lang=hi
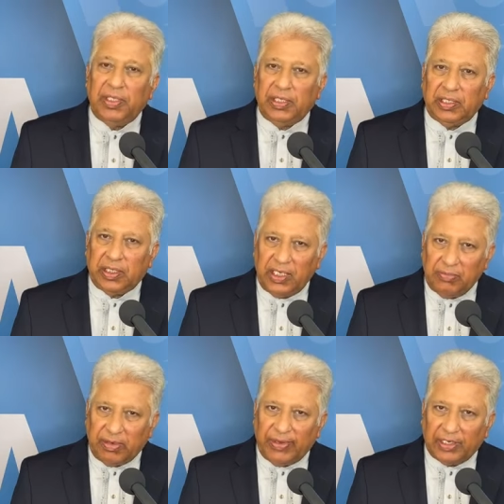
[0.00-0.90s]
भी
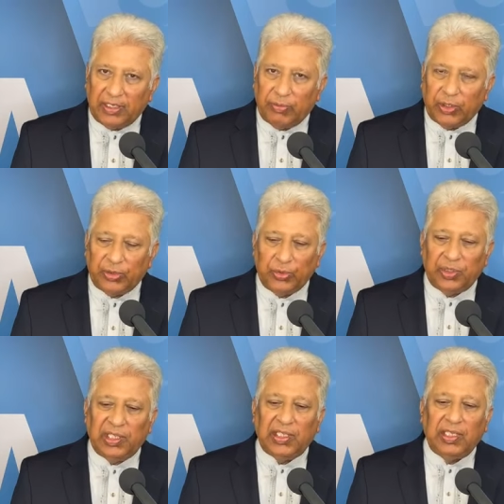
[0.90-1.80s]
कई मौाक़े
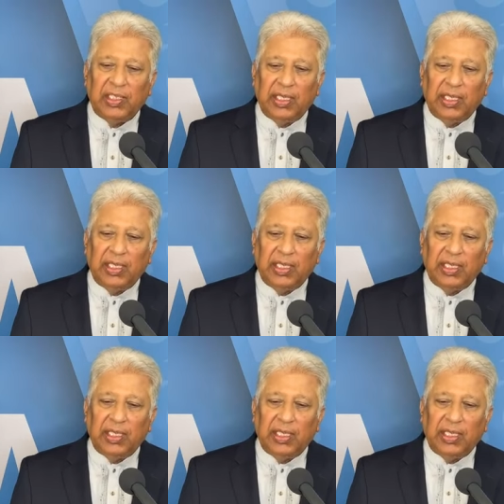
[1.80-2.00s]
मौजूद हैं